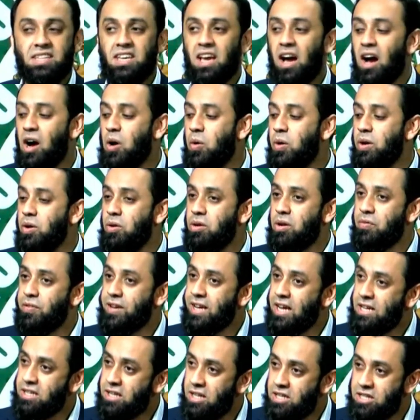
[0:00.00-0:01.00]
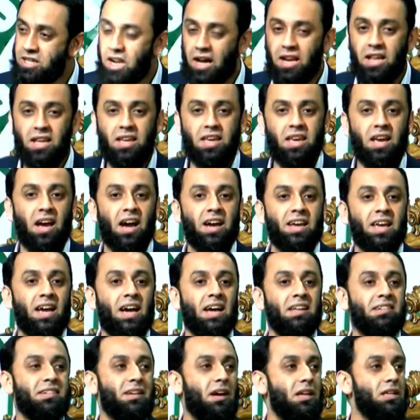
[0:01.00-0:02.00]
क्या कोई नोटिफिकेशन जारी किया गया
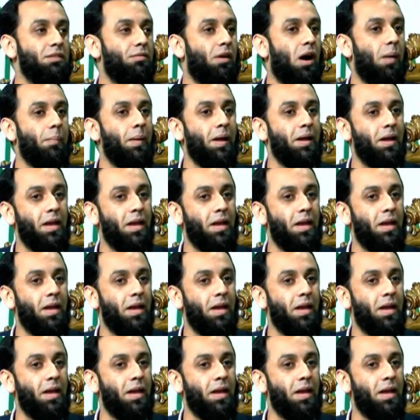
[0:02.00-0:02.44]
इसका जवाब है